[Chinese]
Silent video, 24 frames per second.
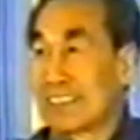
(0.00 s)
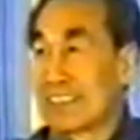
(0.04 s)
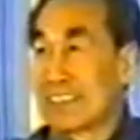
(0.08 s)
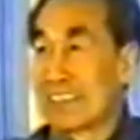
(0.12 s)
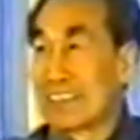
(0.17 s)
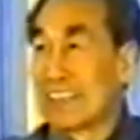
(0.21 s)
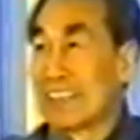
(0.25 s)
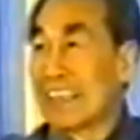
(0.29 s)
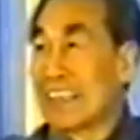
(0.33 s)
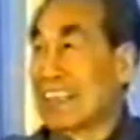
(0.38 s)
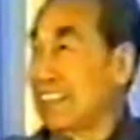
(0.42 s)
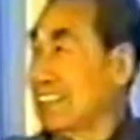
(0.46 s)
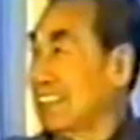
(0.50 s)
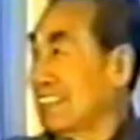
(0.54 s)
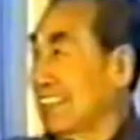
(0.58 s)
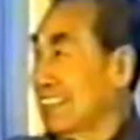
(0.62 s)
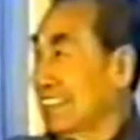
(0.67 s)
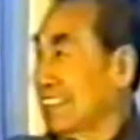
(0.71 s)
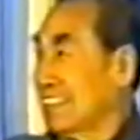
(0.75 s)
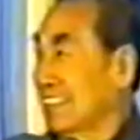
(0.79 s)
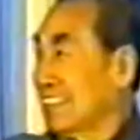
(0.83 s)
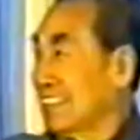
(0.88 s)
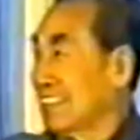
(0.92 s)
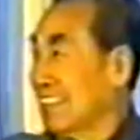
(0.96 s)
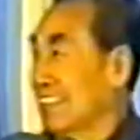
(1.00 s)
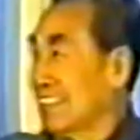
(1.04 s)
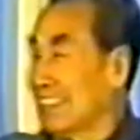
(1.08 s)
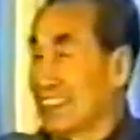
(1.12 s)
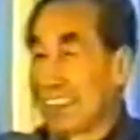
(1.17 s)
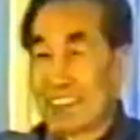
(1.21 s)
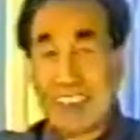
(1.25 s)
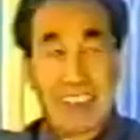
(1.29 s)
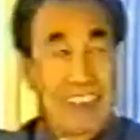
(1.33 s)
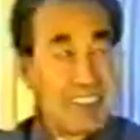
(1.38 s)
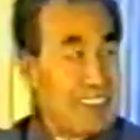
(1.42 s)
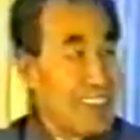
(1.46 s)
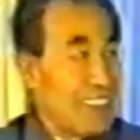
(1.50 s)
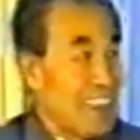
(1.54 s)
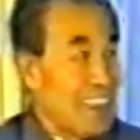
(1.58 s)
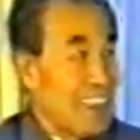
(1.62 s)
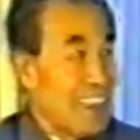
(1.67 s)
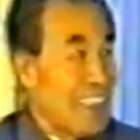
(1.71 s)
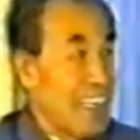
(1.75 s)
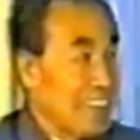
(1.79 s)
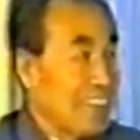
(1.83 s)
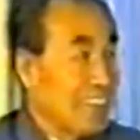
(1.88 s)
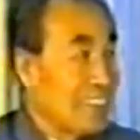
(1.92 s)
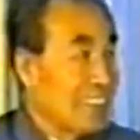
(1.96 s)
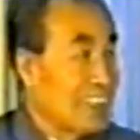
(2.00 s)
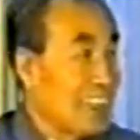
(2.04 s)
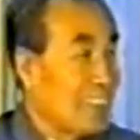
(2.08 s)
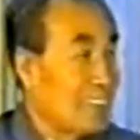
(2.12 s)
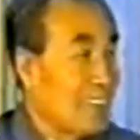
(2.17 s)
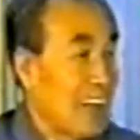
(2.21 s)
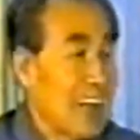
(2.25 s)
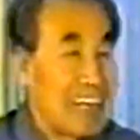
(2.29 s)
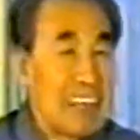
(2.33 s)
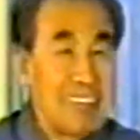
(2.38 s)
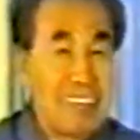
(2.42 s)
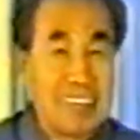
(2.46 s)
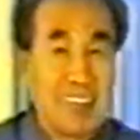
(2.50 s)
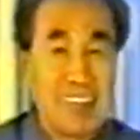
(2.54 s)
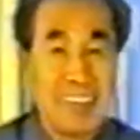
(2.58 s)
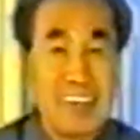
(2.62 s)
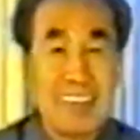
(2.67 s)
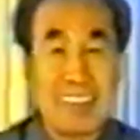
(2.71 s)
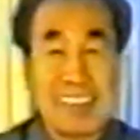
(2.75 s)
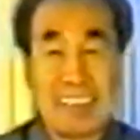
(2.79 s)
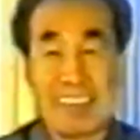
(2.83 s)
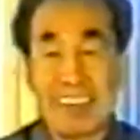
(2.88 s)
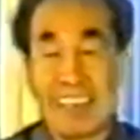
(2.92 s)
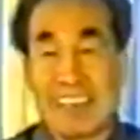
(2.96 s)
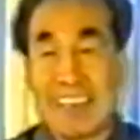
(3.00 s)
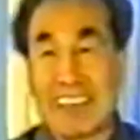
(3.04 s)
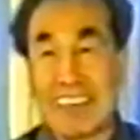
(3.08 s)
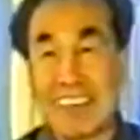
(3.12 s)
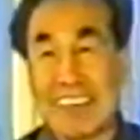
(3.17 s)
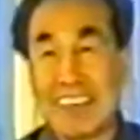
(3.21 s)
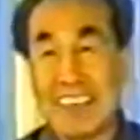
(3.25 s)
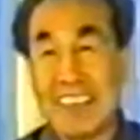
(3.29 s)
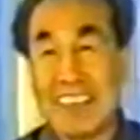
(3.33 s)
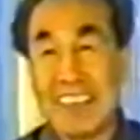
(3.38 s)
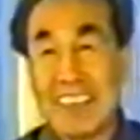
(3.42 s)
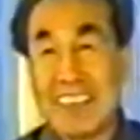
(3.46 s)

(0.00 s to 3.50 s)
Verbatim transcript: 吃肋这这这这肋片排骨，肋骨排骨。